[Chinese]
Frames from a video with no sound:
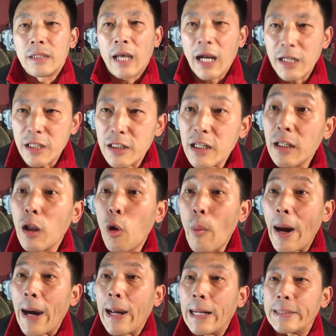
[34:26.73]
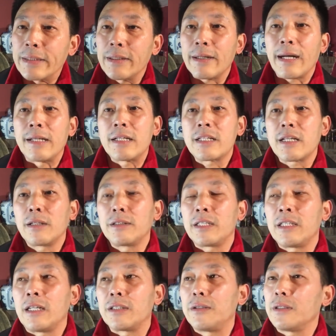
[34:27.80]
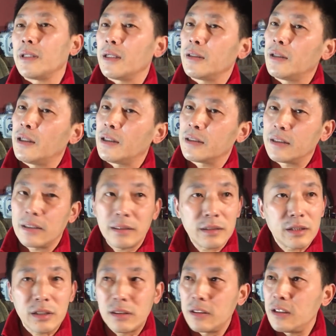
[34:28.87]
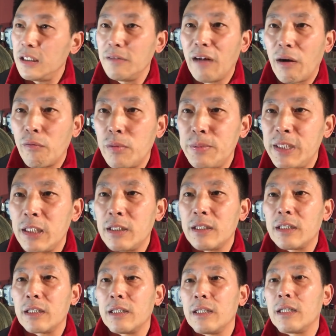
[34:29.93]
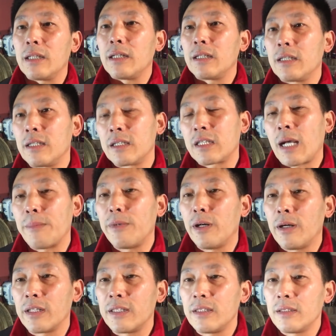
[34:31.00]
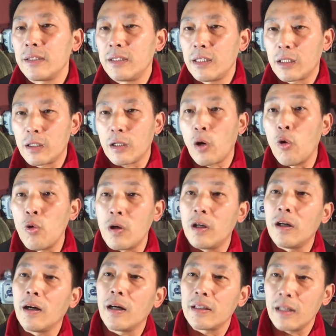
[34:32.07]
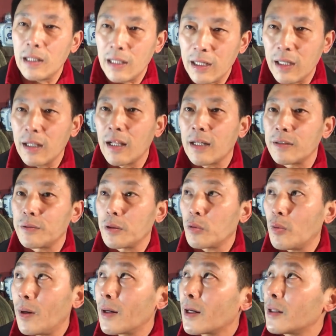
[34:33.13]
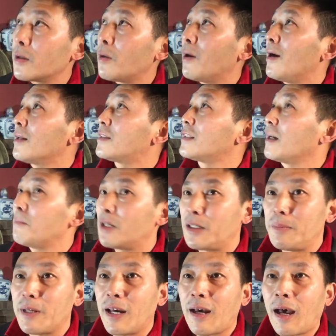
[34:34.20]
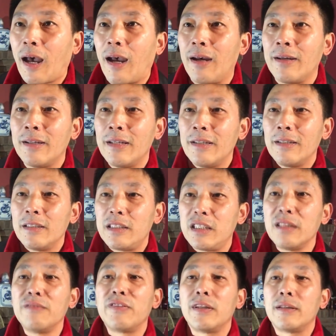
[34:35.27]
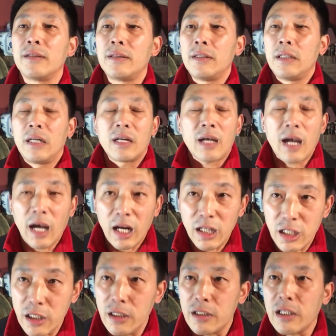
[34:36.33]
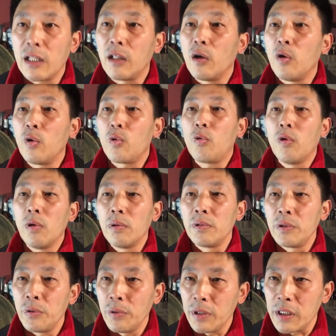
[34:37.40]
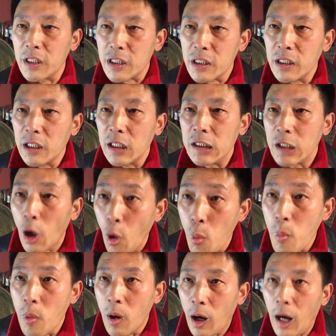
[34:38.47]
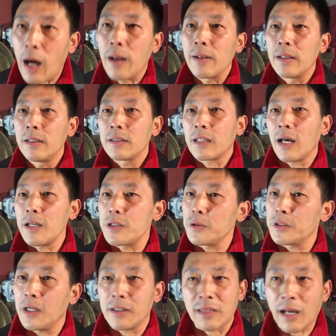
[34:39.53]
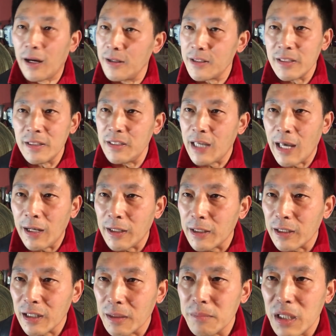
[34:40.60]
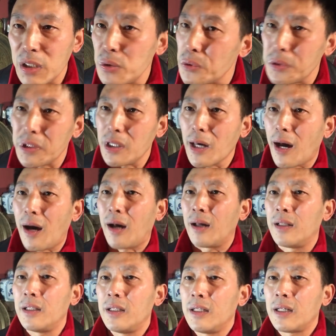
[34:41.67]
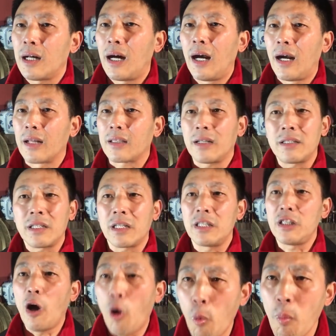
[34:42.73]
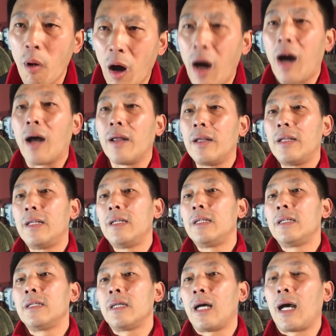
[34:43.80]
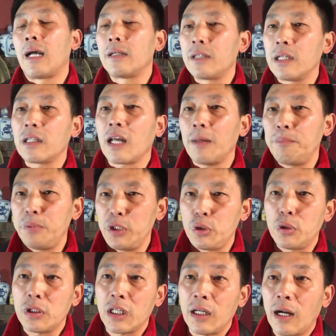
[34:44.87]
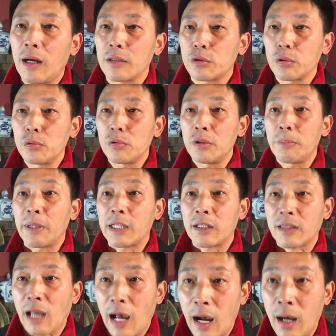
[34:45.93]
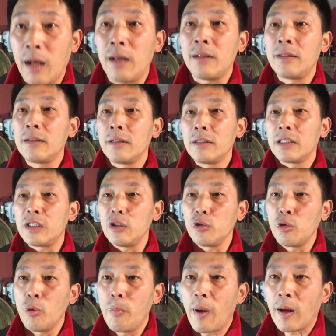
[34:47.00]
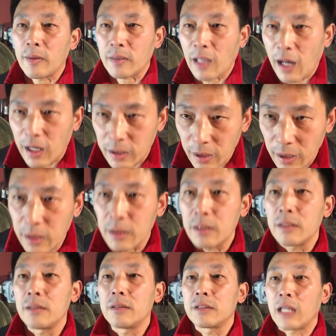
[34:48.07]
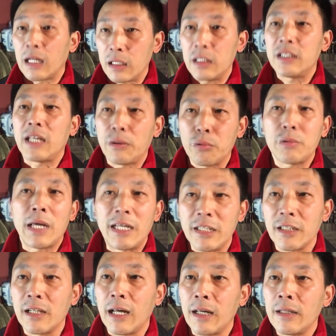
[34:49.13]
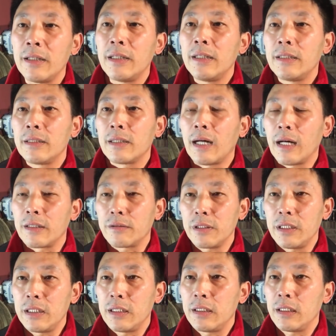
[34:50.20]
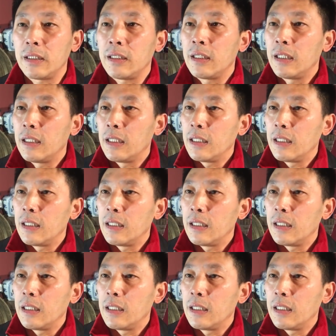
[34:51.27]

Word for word: 海市蜃楼吧，这叫海市蜃楼现象。觉得哎呀，这个一望无际的这个沙漠啊，也也口渴啊，也累了，就忽然看到哇，前面一片海。兴奋，海市蜃楼。郭文贵是一个妖魔，他就像唐僧眼里的那个美女一样，哎，他是个妖魔，哎，这个他必须得让孙悟空把他打，金箍棒打他才现出原形来，啊，所以，